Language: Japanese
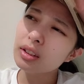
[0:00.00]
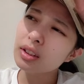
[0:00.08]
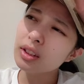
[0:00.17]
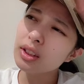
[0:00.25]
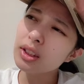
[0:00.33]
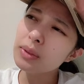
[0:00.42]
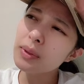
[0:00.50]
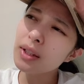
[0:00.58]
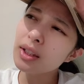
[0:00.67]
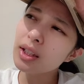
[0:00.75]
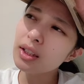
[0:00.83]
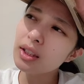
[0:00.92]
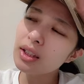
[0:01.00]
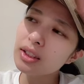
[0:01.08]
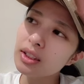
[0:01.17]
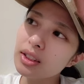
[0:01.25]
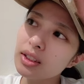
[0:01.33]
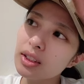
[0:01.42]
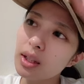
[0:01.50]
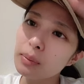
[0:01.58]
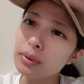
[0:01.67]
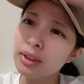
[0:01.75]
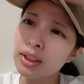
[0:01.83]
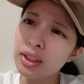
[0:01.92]
一番やったシーンで多
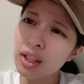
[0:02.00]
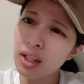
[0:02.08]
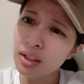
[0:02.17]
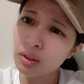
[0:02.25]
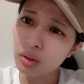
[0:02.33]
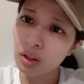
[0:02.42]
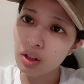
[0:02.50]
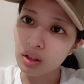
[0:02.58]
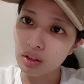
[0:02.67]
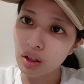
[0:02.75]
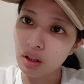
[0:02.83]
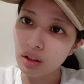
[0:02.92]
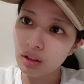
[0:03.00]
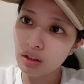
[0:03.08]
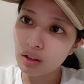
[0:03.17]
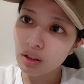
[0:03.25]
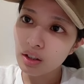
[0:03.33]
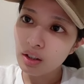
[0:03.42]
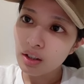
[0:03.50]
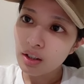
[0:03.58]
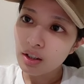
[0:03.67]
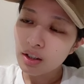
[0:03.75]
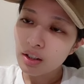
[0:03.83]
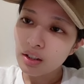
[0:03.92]
分2回とかかな
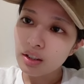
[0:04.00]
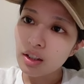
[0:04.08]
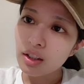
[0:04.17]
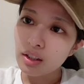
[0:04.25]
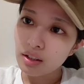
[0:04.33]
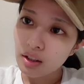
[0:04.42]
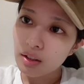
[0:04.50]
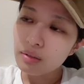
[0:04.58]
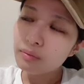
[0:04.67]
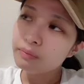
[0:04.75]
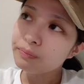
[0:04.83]
やねんな